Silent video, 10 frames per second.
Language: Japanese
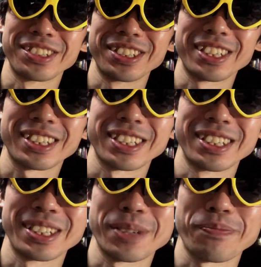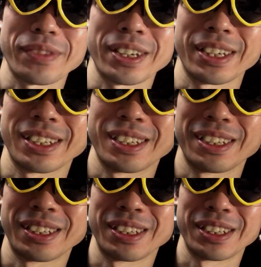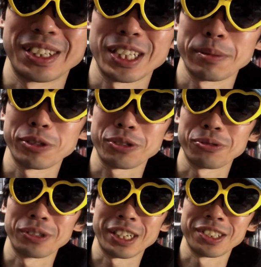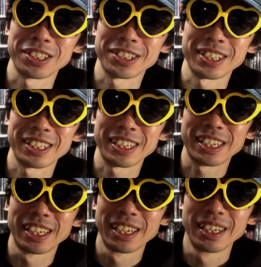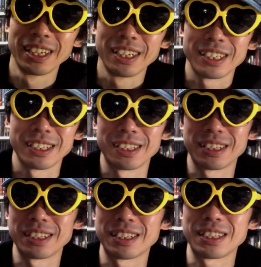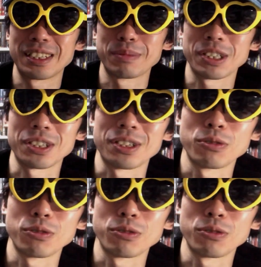じになっていて、えー、背拍子こんな感じですね。えー、まあ、